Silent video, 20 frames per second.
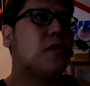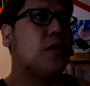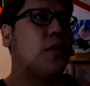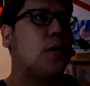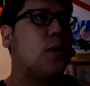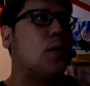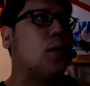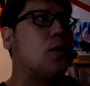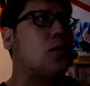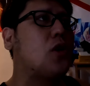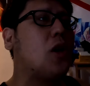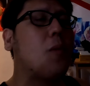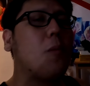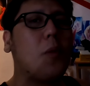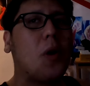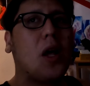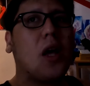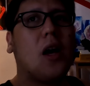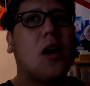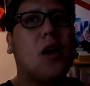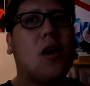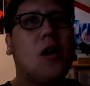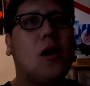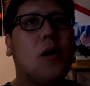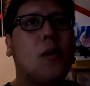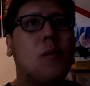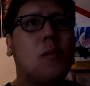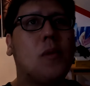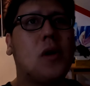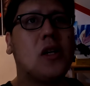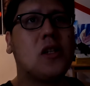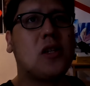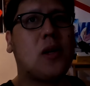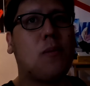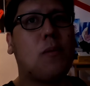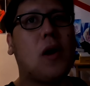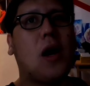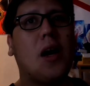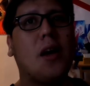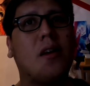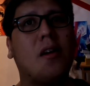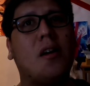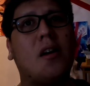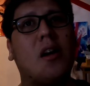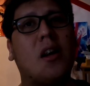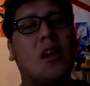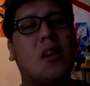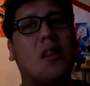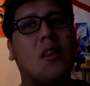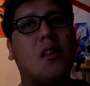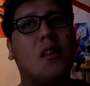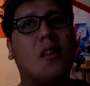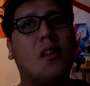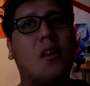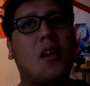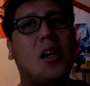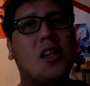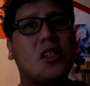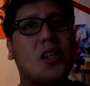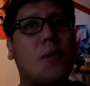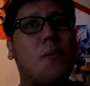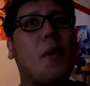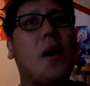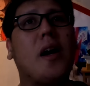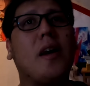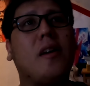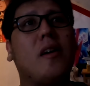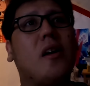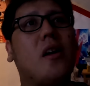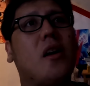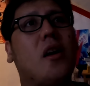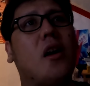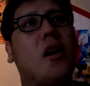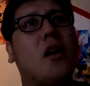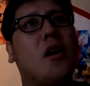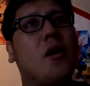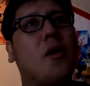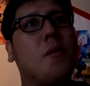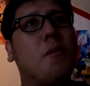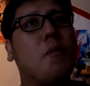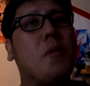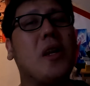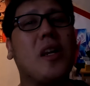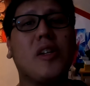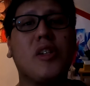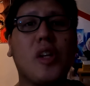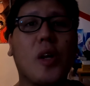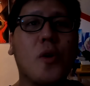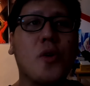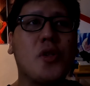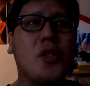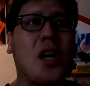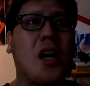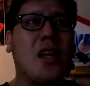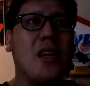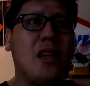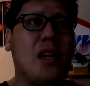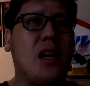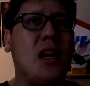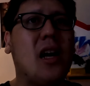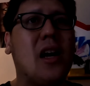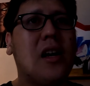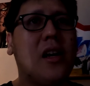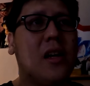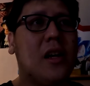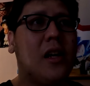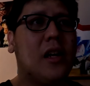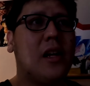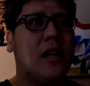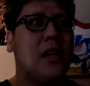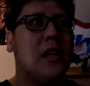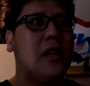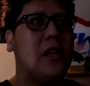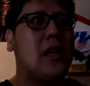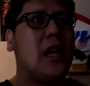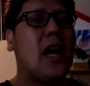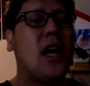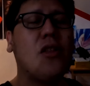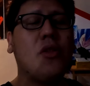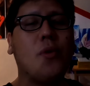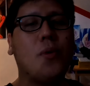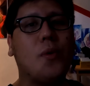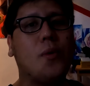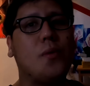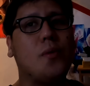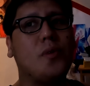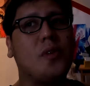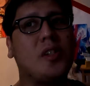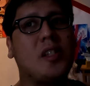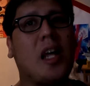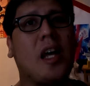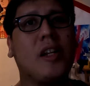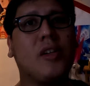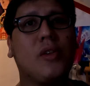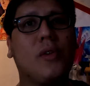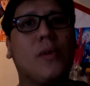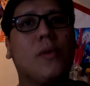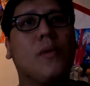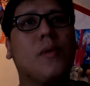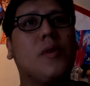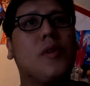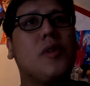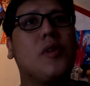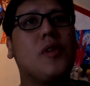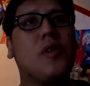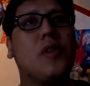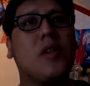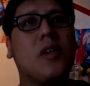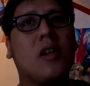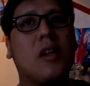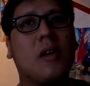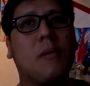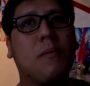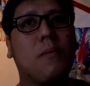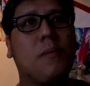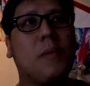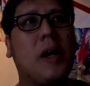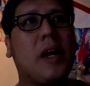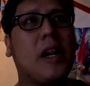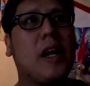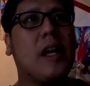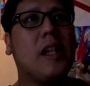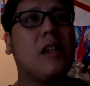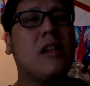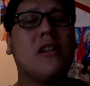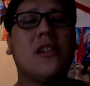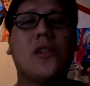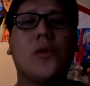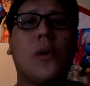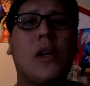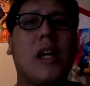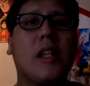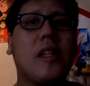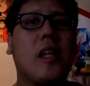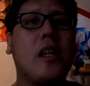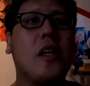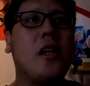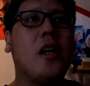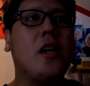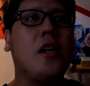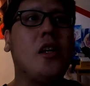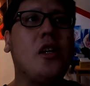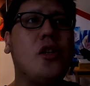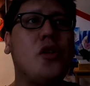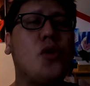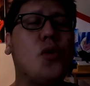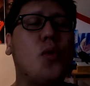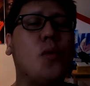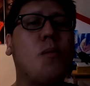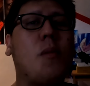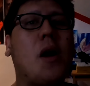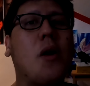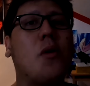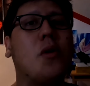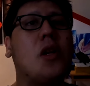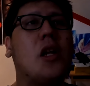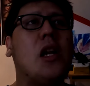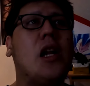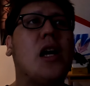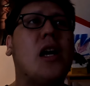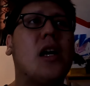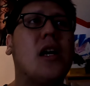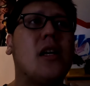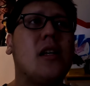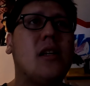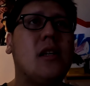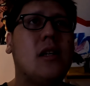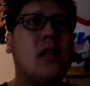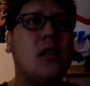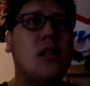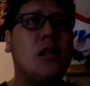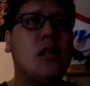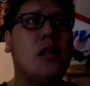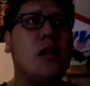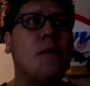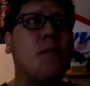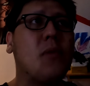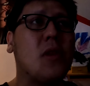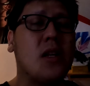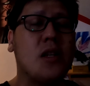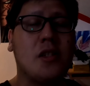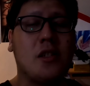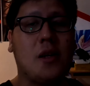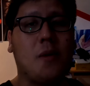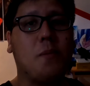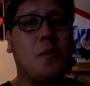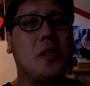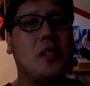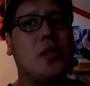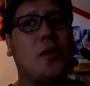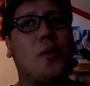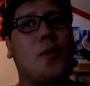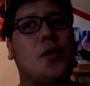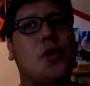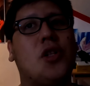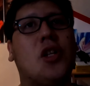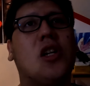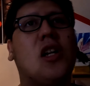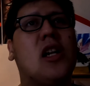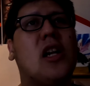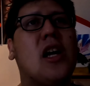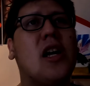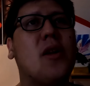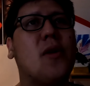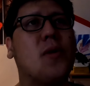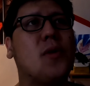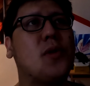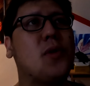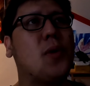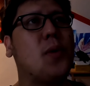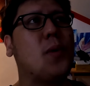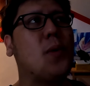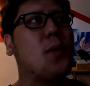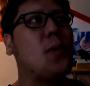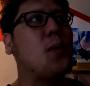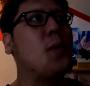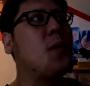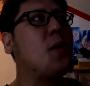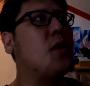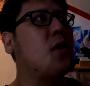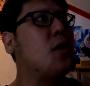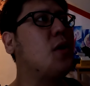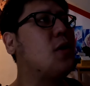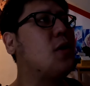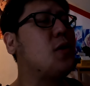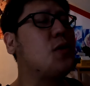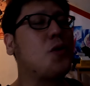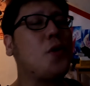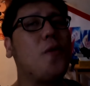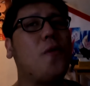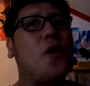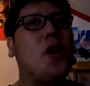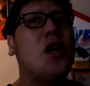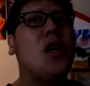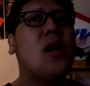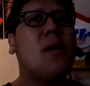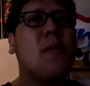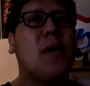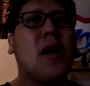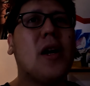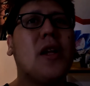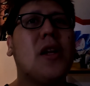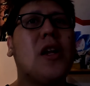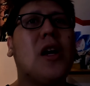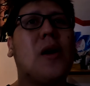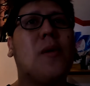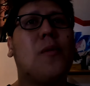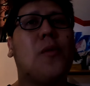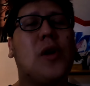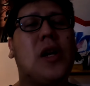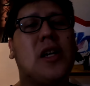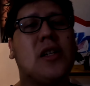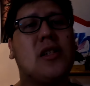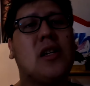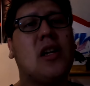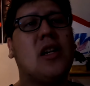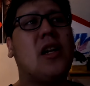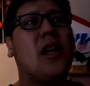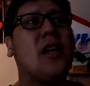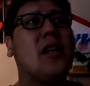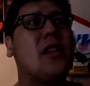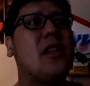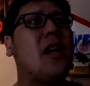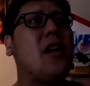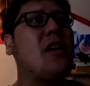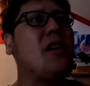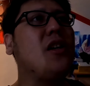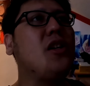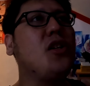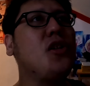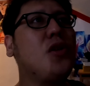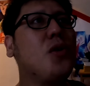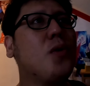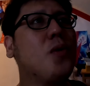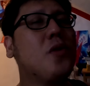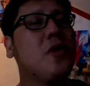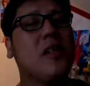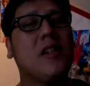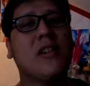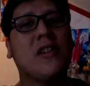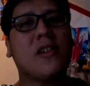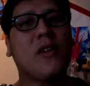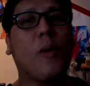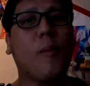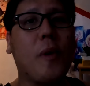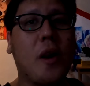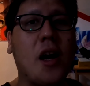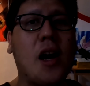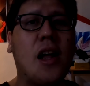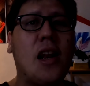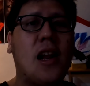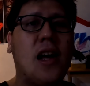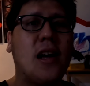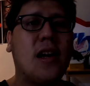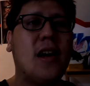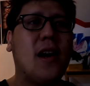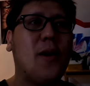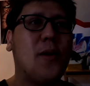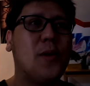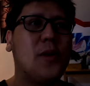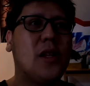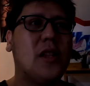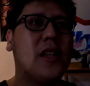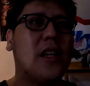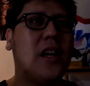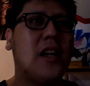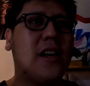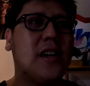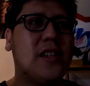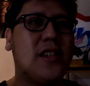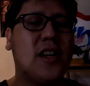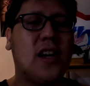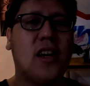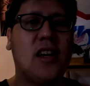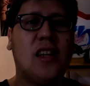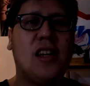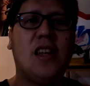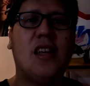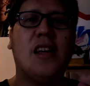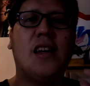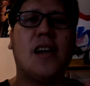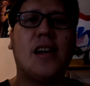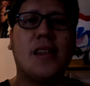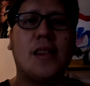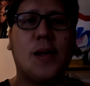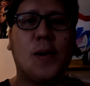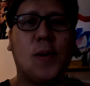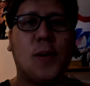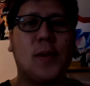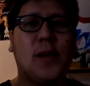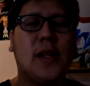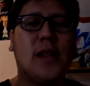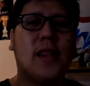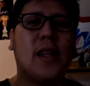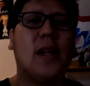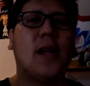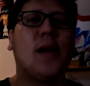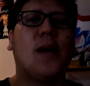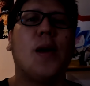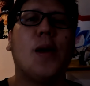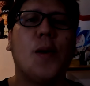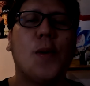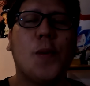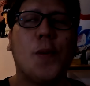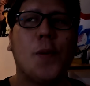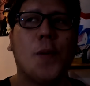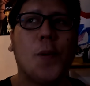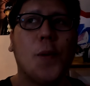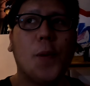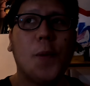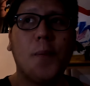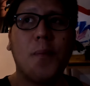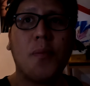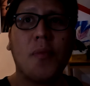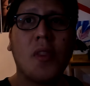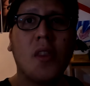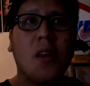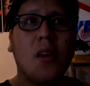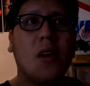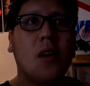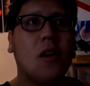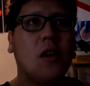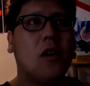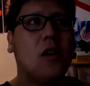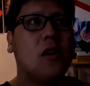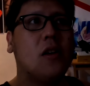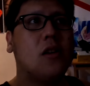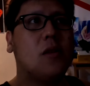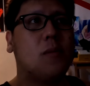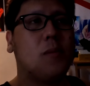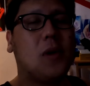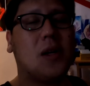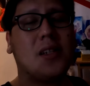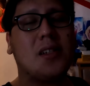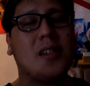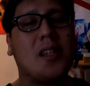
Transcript: So, syempre, um, as a buyer and as a buyer, um, pinacheck ko sa kanila lahat ng statues para at least wala talagang issue bago nila isampa sa kotse nila. No? So, so far naman, um, wala silang nakitang issue since sobrang alaga ko din talaga tsaka iniingatan ko din talaga yung mga